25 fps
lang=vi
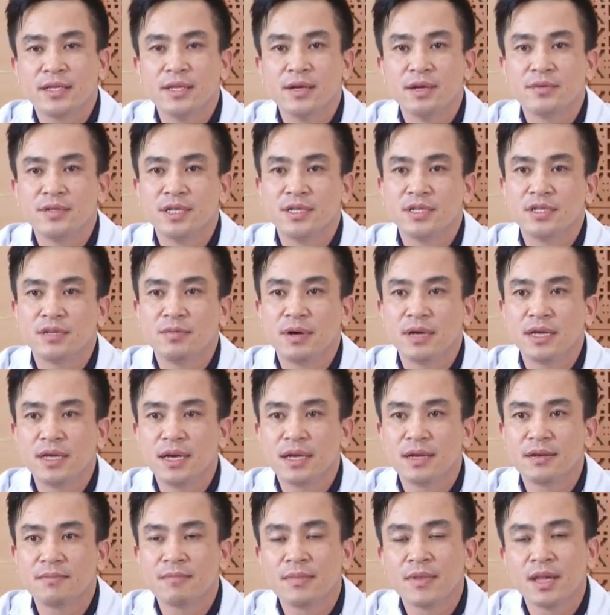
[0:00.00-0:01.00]
điều trị cho bệnh
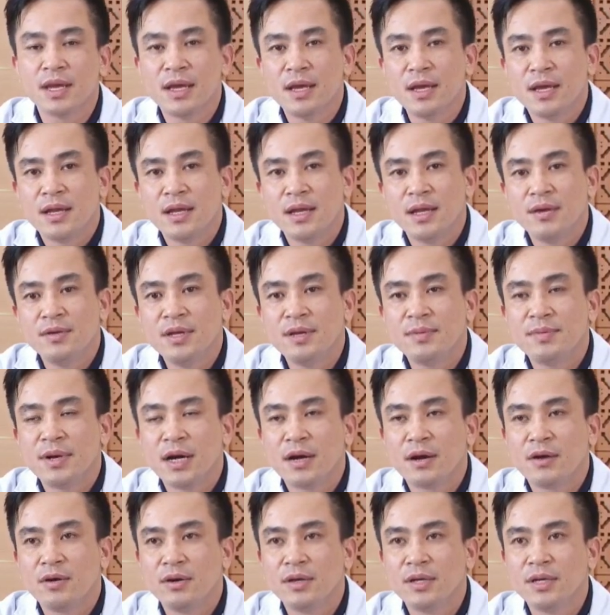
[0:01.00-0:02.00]
nhân nếu như
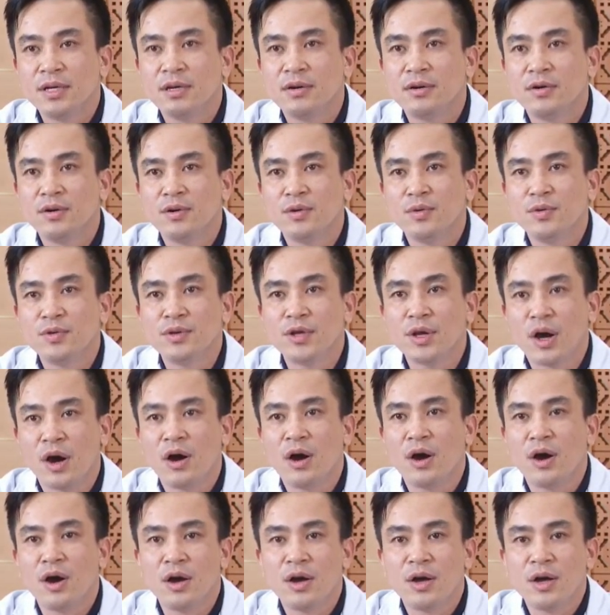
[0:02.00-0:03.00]
mà khối, những khối u nhỏ